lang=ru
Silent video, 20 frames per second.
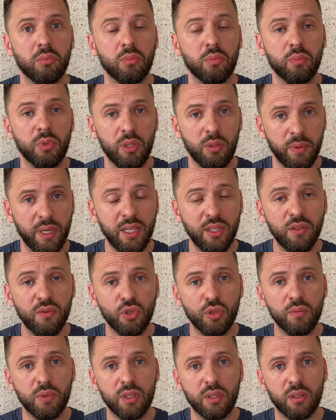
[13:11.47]
Понимаете, в
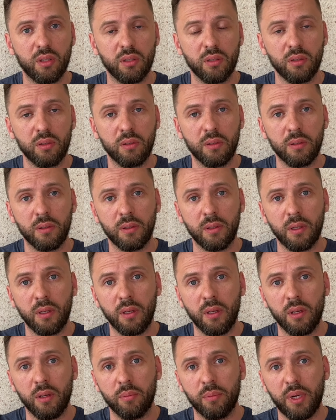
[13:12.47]
чем дело?
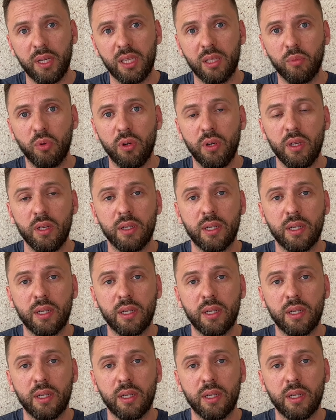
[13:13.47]
Поэтому,